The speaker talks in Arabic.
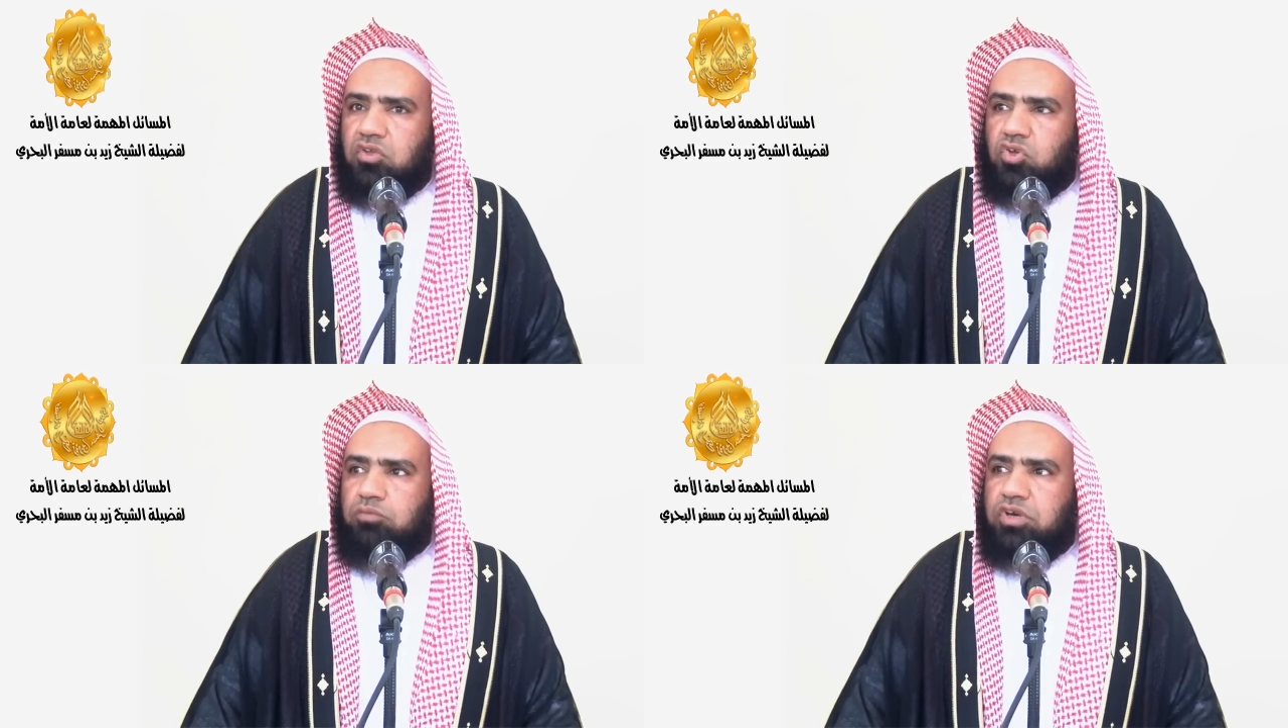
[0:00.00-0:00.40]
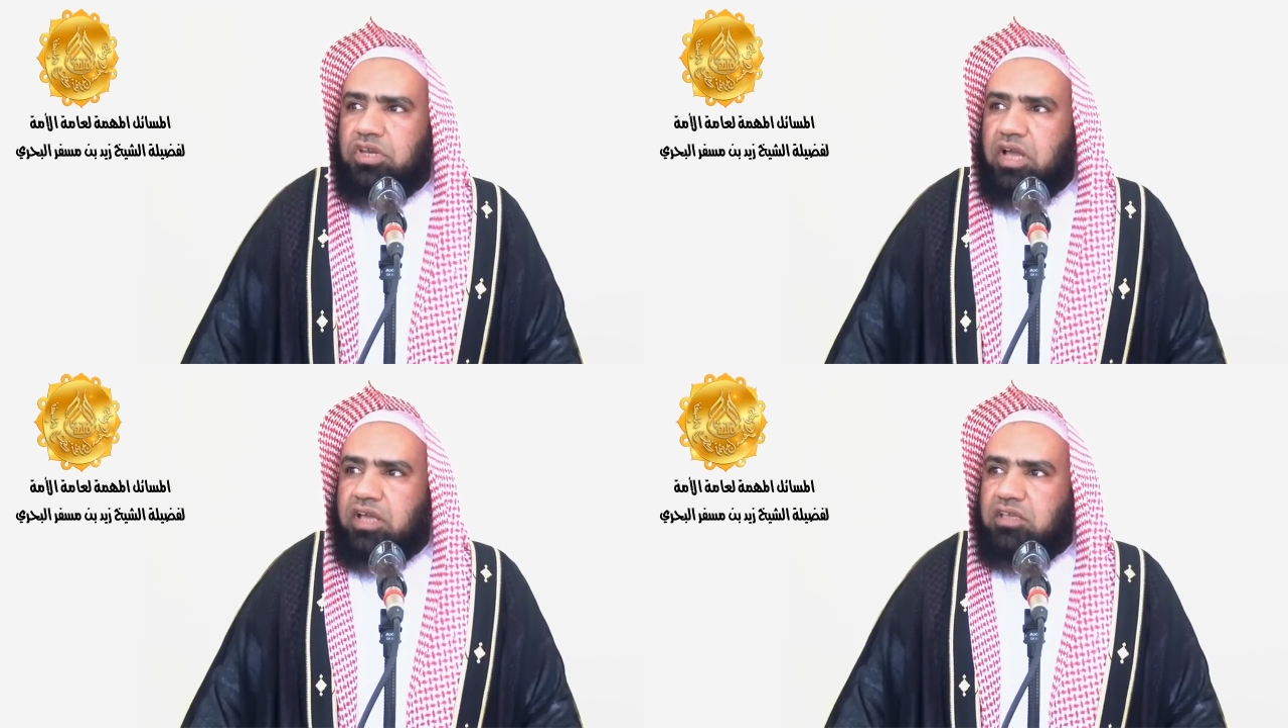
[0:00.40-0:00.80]

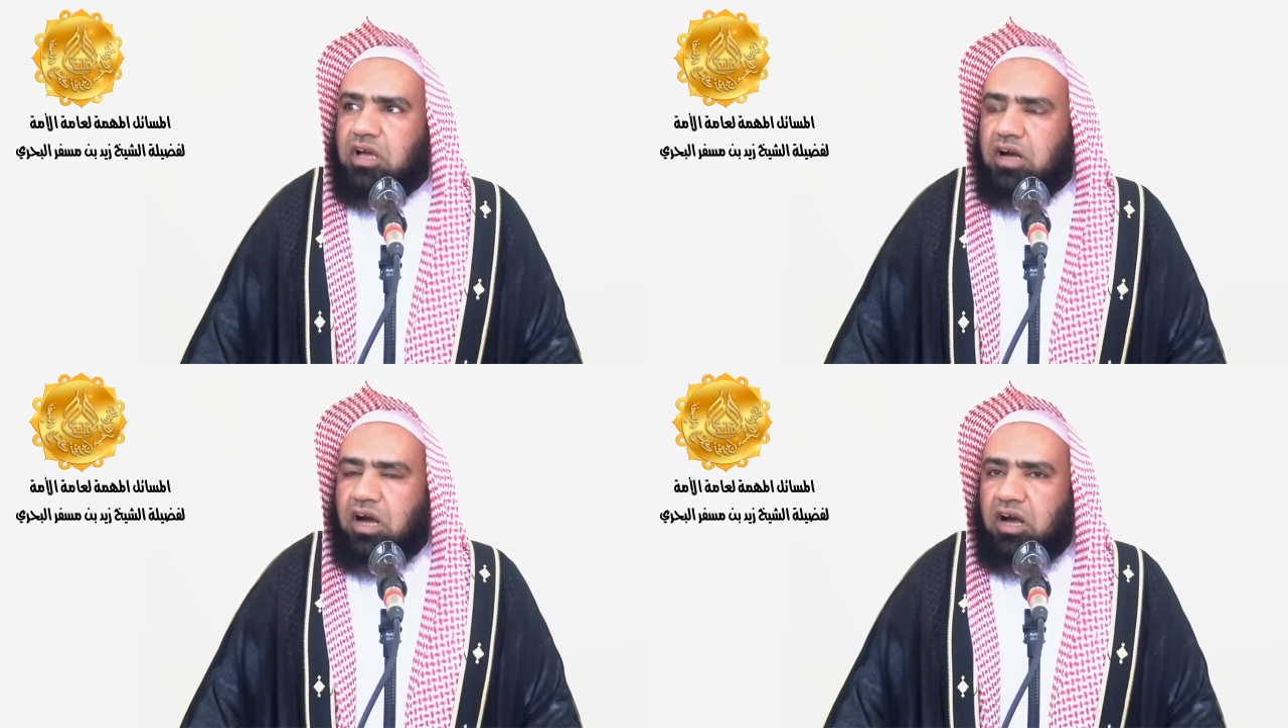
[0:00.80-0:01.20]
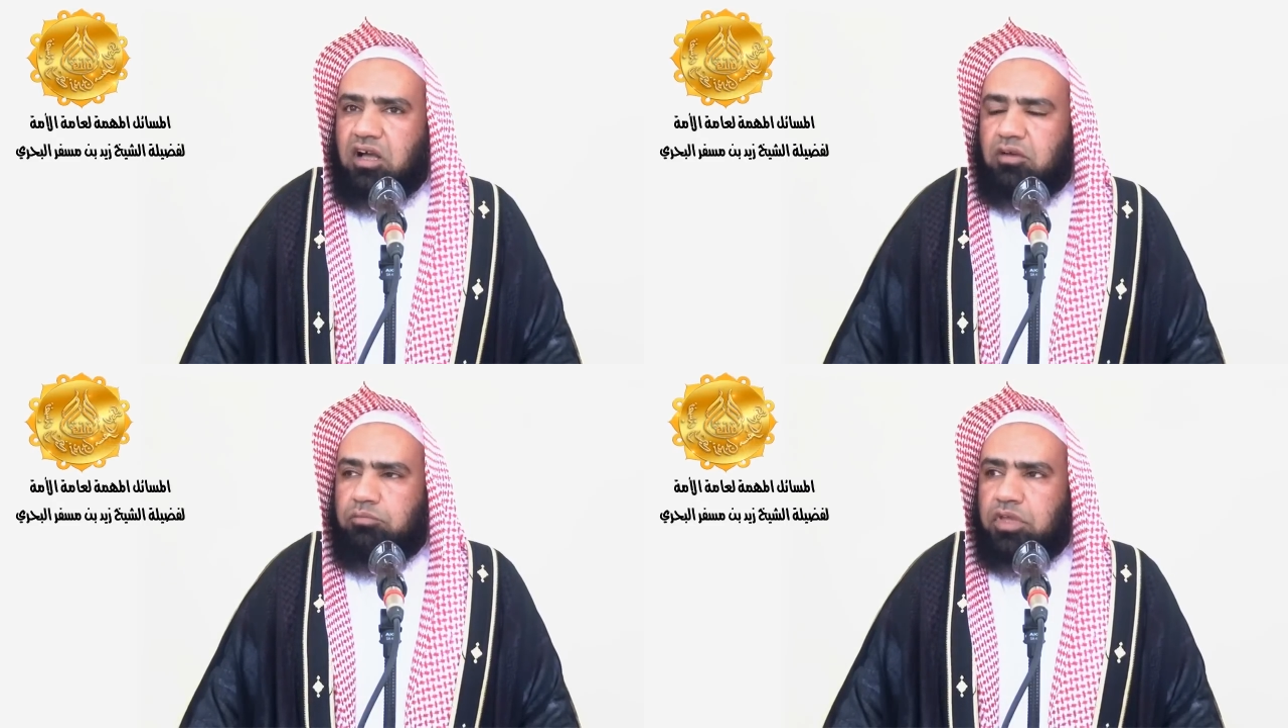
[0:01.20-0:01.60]
يمكن أن يقع
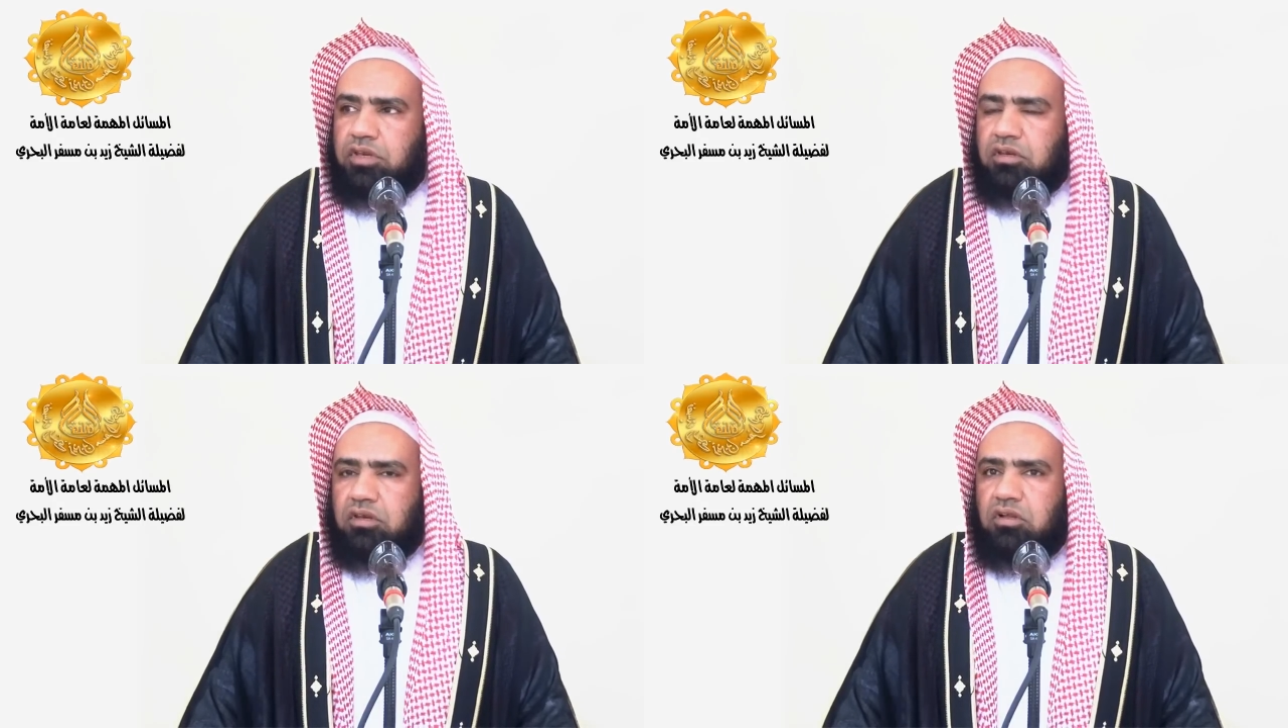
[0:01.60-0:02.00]
من